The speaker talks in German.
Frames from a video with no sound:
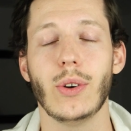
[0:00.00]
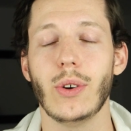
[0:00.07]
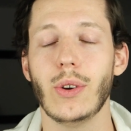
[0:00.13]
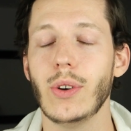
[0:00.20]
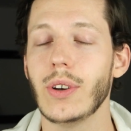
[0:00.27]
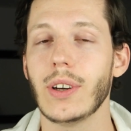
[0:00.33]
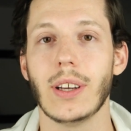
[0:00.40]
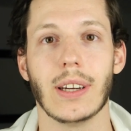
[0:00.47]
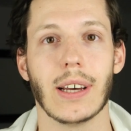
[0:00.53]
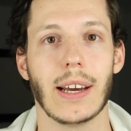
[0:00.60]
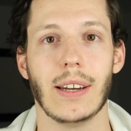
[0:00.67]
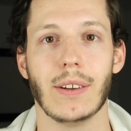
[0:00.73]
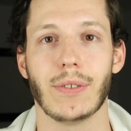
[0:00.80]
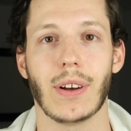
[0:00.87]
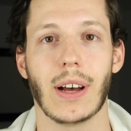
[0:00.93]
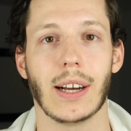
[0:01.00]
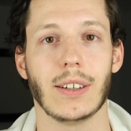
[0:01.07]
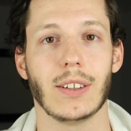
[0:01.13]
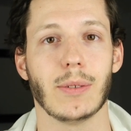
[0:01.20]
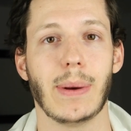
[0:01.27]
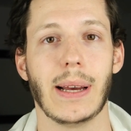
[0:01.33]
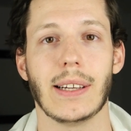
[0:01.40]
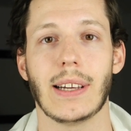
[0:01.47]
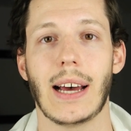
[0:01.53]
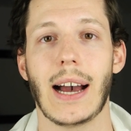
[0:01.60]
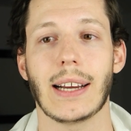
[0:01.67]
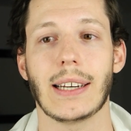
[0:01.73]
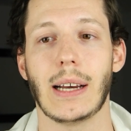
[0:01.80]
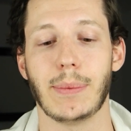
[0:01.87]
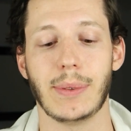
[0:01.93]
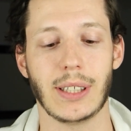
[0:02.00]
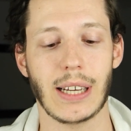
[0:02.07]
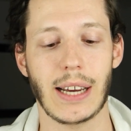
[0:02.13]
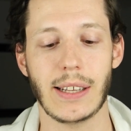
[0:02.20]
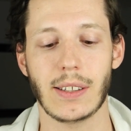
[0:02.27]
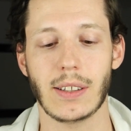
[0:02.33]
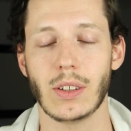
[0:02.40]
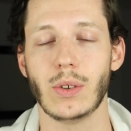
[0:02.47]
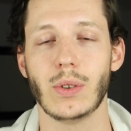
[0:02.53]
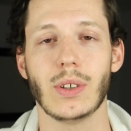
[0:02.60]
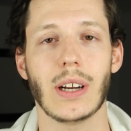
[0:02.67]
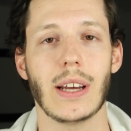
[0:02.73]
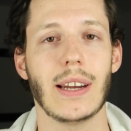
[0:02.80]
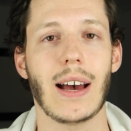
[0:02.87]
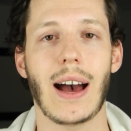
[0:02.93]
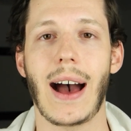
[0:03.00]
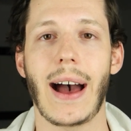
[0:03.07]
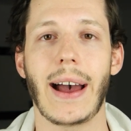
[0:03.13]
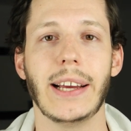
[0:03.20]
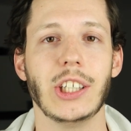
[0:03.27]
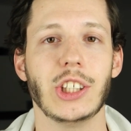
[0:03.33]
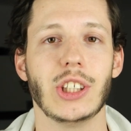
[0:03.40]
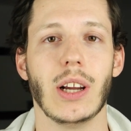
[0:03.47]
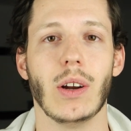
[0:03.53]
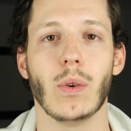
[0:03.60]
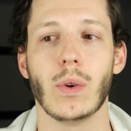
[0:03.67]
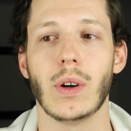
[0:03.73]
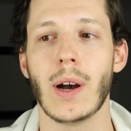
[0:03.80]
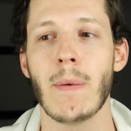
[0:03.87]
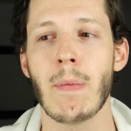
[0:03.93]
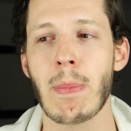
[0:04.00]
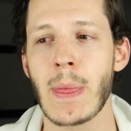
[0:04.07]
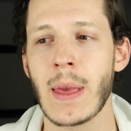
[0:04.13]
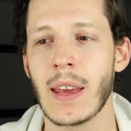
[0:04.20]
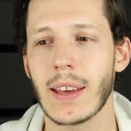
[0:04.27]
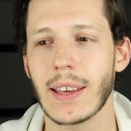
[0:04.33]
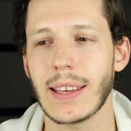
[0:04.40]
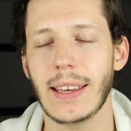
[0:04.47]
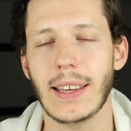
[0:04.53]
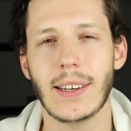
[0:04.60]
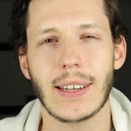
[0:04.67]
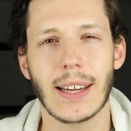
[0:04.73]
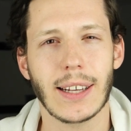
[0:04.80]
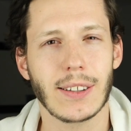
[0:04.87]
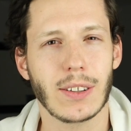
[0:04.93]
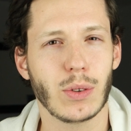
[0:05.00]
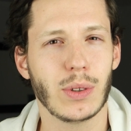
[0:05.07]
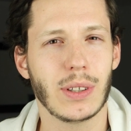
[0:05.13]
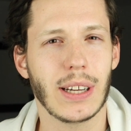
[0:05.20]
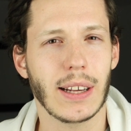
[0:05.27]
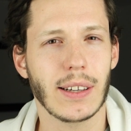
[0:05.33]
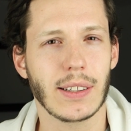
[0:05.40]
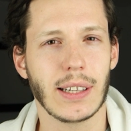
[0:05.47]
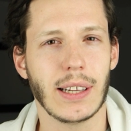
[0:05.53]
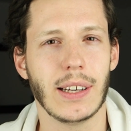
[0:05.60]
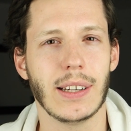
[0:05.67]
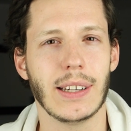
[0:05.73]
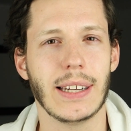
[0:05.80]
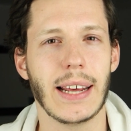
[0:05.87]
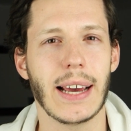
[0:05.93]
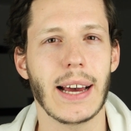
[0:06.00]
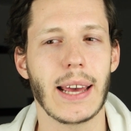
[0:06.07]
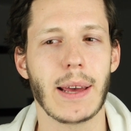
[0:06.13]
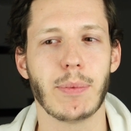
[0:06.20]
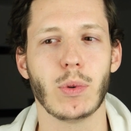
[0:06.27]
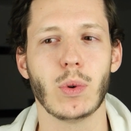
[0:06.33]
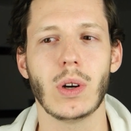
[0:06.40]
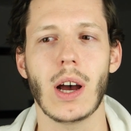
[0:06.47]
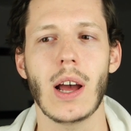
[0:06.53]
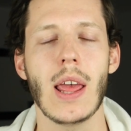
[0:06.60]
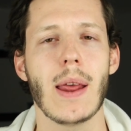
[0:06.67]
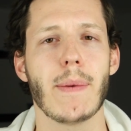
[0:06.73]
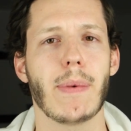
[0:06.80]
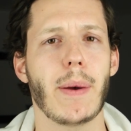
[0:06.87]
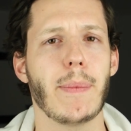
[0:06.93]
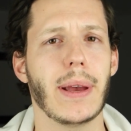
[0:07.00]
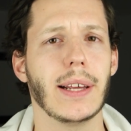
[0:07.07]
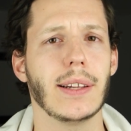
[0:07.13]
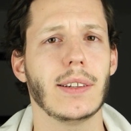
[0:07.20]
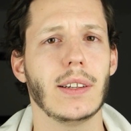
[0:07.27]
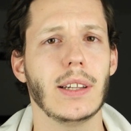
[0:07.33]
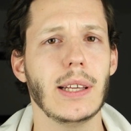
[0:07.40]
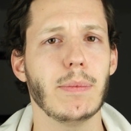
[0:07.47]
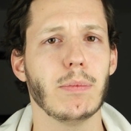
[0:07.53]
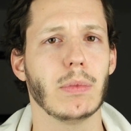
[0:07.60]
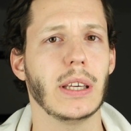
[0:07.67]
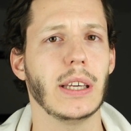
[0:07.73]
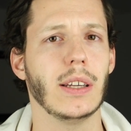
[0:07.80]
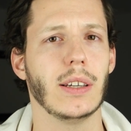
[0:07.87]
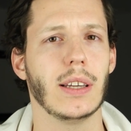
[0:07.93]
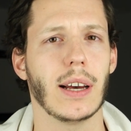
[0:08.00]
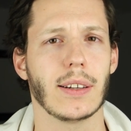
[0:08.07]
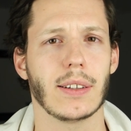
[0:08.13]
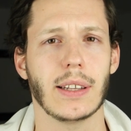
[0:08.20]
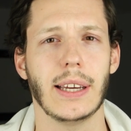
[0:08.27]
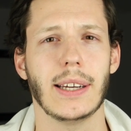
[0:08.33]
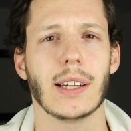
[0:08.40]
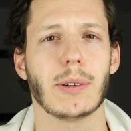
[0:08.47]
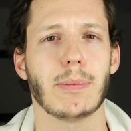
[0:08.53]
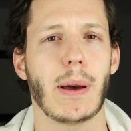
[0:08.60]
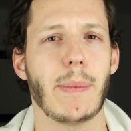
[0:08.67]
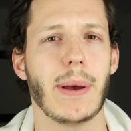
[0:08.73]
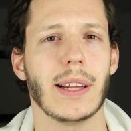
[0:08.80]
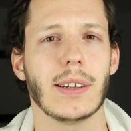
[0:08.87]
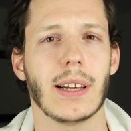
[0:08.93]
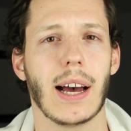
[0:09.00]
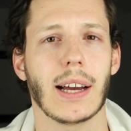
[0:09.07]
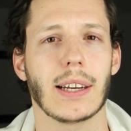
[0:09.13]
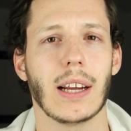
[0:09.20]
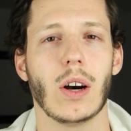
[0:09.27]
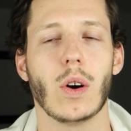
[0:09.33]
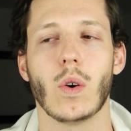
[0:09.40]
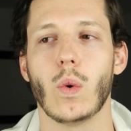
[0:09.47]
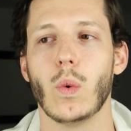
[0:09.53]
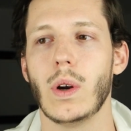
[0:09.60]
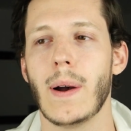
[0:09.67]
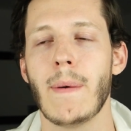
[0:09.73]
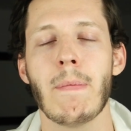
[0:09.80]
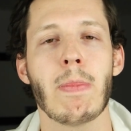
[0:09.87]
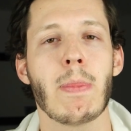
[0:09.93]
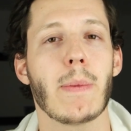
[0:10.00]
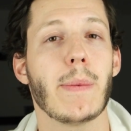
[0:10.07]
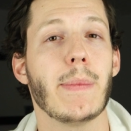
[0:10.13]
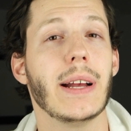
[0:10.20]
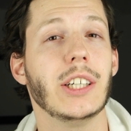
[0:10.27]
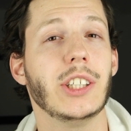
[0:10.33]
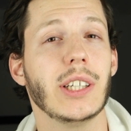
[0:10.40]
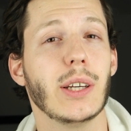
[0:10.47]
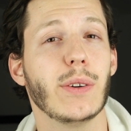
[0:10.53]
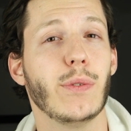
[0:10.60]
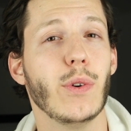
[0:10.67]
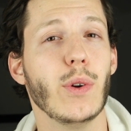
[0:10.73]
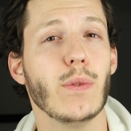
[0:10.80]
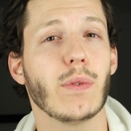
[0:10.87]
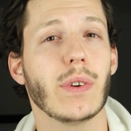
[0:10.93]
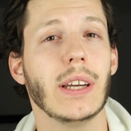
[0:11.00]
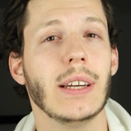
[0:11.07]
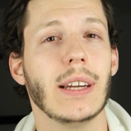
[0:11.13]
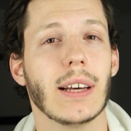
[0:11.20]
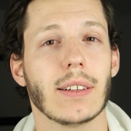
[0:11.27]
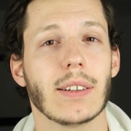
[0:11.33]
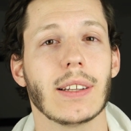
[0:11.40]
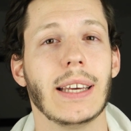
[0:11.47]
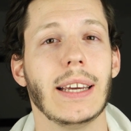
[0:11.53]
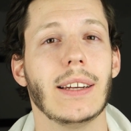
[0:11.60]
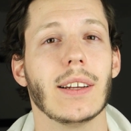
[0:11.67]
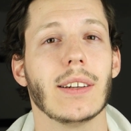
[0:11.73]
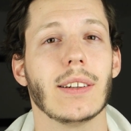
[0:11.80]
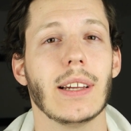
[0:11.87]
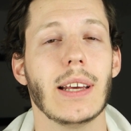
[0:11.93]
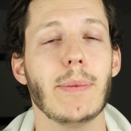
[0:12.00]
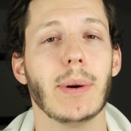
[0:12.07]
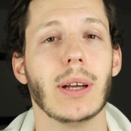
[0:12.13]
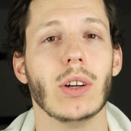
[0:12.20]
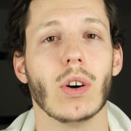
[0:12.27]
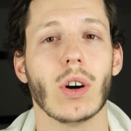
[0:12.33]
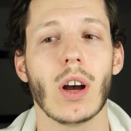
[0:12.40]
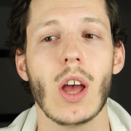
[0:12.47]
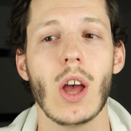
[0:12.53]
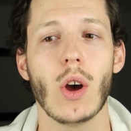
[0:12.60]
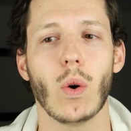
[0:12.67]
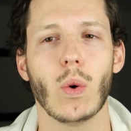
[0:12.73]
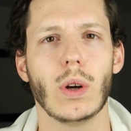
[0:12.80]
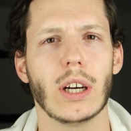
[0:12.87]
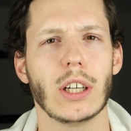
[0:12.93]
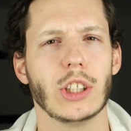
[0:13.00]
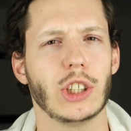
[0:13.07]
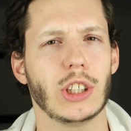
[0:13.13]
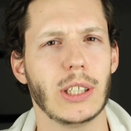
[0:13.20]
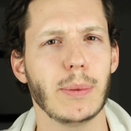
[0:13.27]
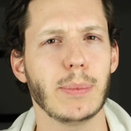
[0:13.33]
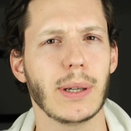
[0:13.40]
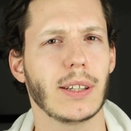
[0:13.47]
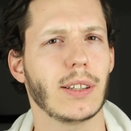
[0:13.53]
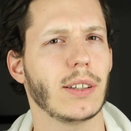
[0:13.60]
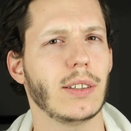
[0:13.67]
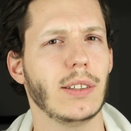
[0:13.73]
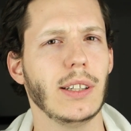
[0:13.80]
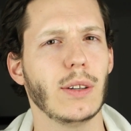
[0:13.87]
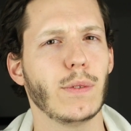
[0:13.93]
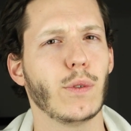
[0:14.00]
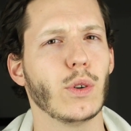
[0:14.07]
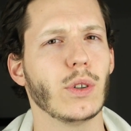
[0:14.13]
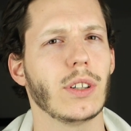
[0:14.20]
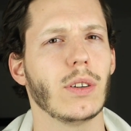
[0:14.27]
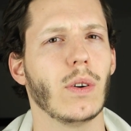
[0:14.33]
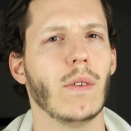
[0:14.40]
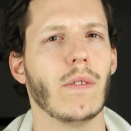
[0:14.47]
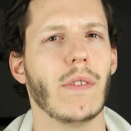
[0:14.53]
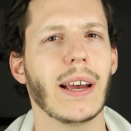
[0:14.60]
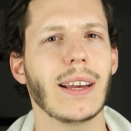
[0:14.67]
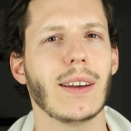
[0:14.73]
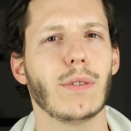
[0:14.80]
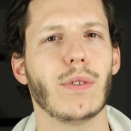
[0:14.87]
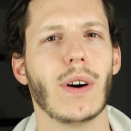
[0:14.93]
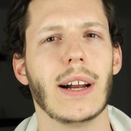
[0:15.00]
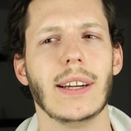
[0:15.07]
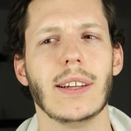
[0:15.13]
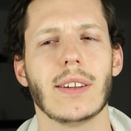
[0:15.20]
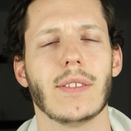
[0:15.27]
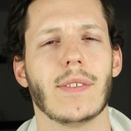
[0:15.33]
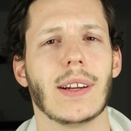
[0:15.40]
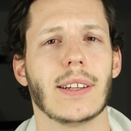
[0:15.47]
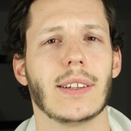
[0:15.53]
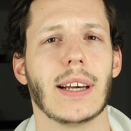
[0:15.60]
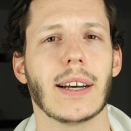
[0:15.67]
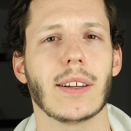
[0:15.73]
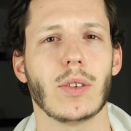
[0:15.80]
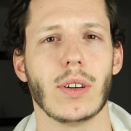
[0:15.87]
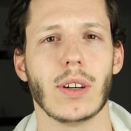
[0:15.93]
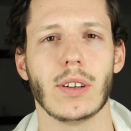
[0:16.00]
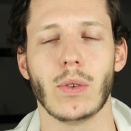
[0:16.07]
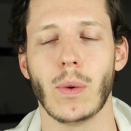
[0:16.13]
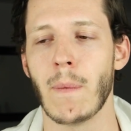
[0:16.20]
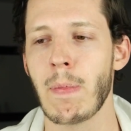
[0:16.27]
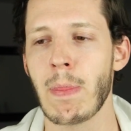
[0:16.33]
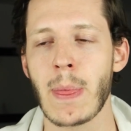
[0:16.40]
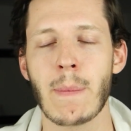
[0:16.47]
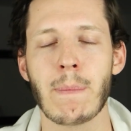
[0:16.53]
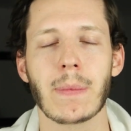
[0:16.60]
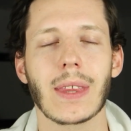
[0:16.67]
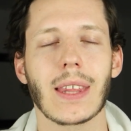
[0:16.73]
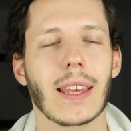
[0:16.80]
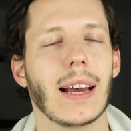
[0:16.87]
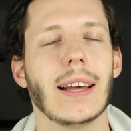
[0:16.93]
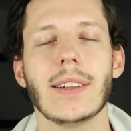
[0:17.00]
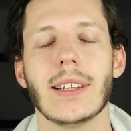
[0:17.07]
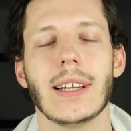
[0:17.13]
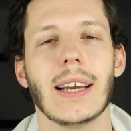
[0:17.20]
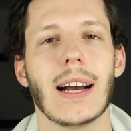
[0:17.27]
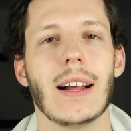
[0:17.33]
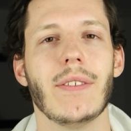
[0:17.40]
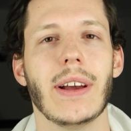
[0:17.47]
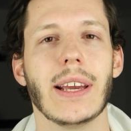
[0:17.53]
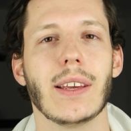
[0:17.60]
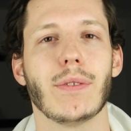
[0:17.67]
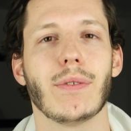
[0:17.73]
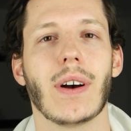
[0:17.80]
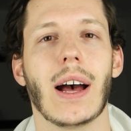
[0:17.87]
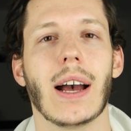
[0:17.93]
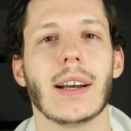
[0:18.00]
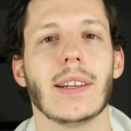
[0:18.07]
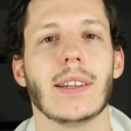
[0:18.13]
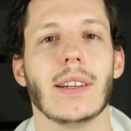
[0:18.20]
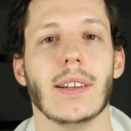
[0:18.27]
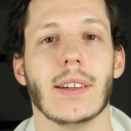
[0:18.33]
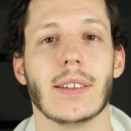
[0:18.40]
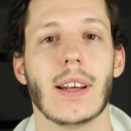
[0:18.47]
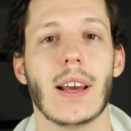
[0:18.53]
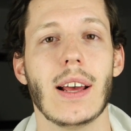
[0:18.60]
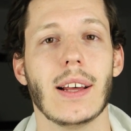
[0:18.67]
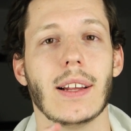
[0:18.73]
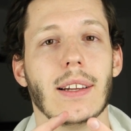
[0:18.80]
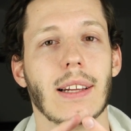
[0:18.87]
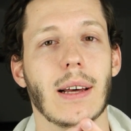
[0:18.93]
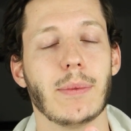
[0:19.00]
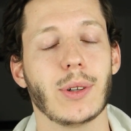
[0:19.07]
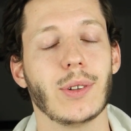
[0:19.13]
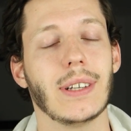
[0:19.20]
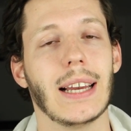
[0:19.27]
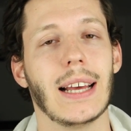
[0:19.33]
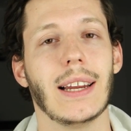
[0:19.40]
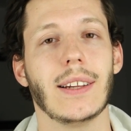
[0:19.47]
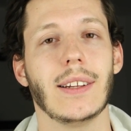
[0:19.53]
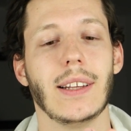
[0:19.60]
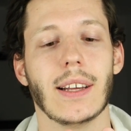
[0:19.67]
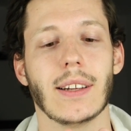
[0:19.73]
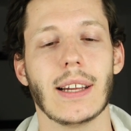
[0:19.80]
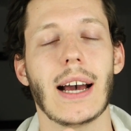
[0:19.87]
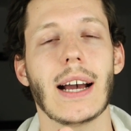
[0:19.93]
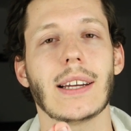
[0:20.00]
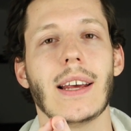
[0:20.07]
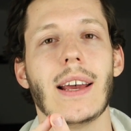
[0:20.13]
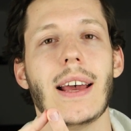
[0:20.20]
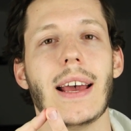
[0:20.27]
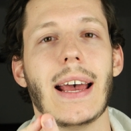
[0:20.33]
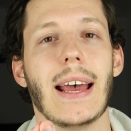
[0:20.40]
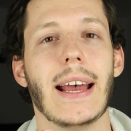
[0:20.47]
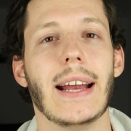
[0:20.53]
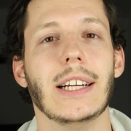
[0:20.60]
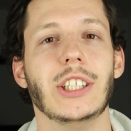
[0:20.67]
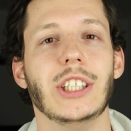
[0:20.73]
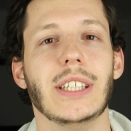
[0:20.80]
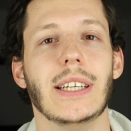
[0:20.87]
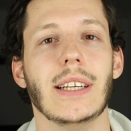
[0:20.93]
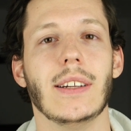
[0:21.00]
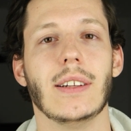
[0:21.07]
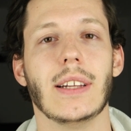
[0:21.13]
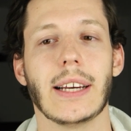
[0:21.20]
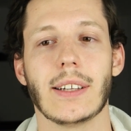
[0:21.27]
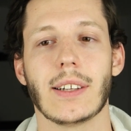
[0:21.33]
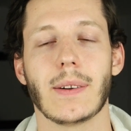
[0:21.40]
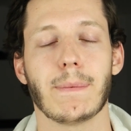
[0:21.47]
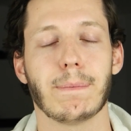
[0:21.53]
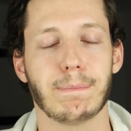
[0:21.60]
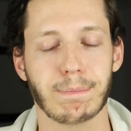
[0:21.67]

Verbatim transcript: irgendeine Frage zum S8 habt, sei es irgendeine Einstellung oder geht das und das in der App oder beim S7 ging das, geht das beim S8 auch oder beim LG G5 ging das, geht das immer noch oder stimmt das, dass diese Funktion weggefallen ist, was sagst du dazu? Ganz egal, welche Frage es ist, Samsung Galaxy S8, LG G6.